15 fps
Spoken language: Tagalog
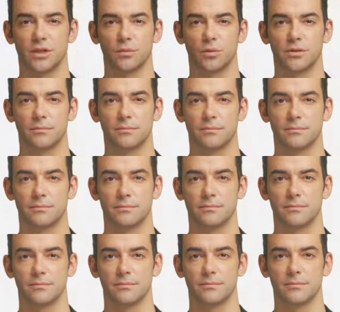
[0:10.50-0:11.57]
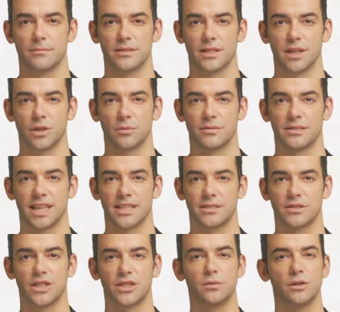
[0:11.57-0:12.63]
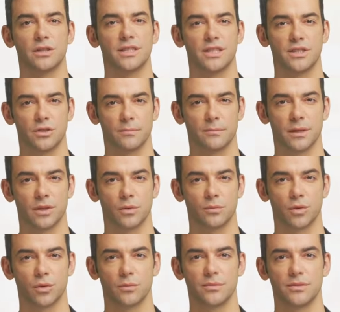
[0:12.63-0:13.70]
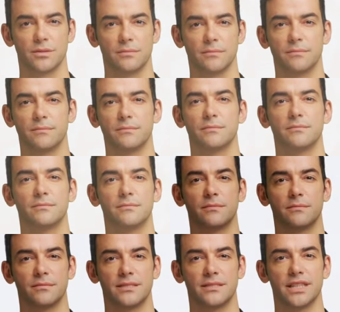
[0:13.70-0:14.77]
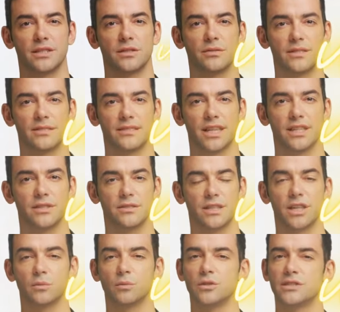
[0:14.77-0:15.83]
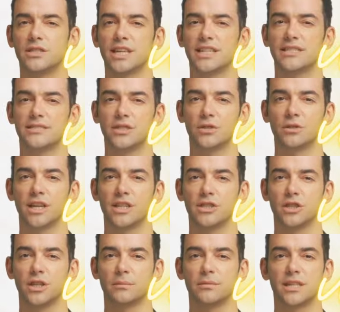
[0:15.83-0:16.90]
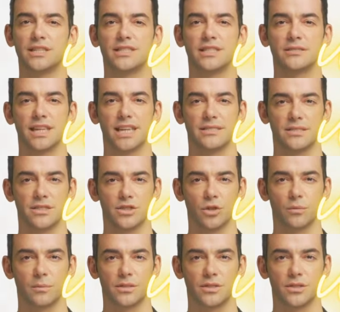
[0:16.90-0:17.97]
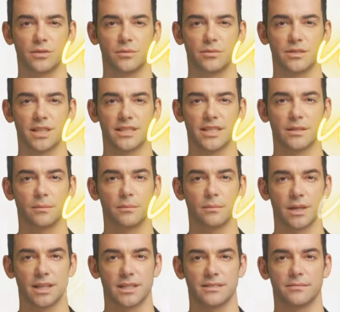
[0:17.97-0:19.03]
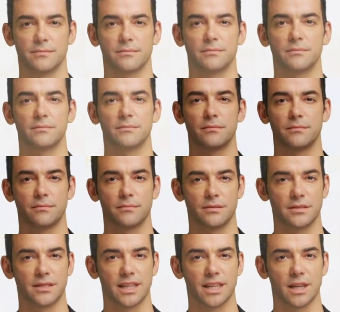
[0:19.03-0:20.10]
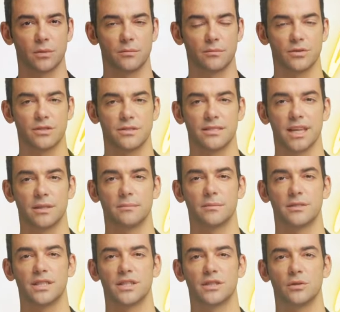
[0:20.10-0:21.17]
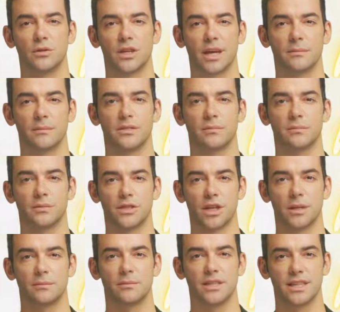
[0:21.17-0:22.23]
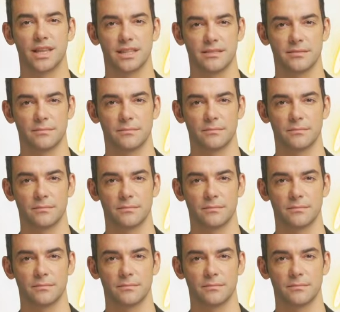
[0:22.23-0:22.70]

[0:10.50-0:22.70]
Network. Ako si Angelo ang inyong bagong host. Dito sa Stellar Network ay siguradong updated ka sa showbiz news at iba pa. Kaya kung first time mo dito ay mag-subscribe ka na.